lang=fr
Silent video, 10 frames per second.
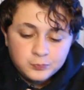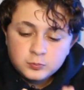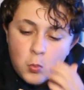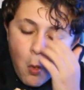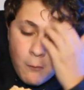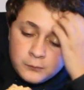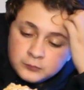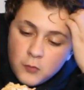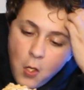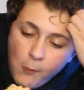Même si t'habites
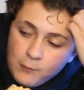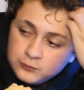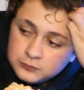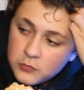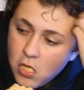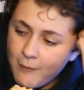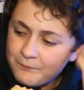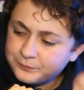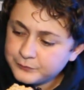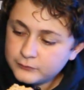dans Paris, un coin un peu
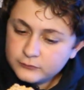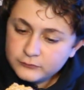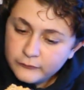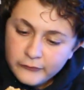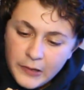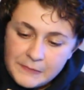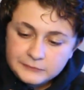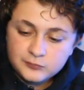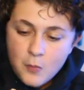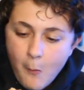paumé, parce que dans Paris, il y a
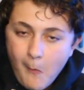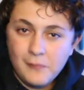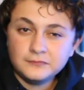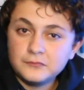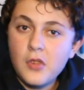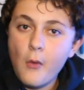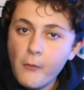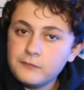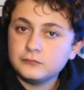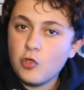quand même des coins, ils sont un peu
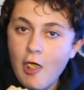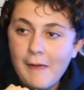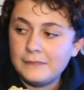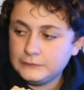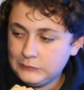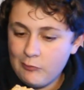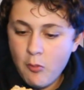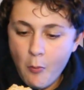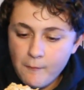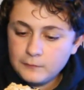en galère, tout ça, il n'y a
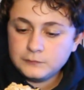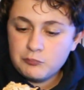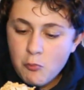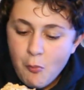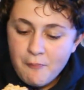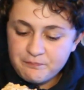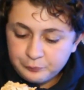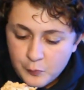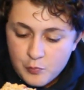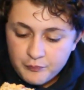pas vraiment de grec, tout ça.
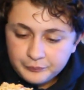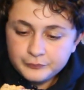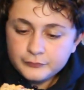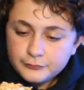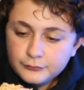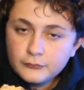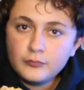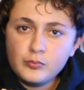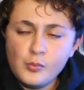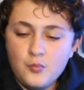Voilà,
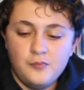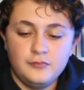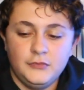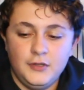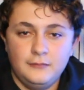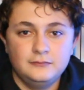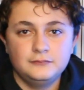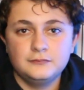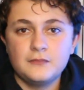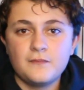t'as la camionnette, elle livre.
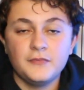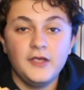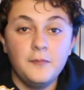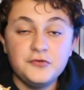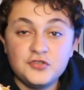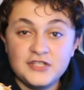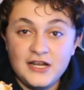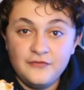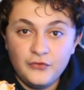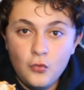Et en plus, tu sais,
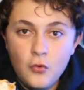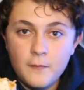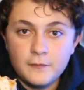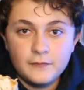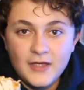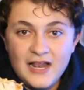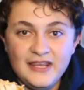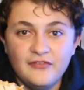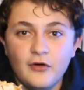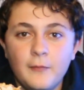elle livre. Ouh Elle
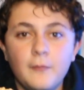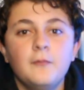livre.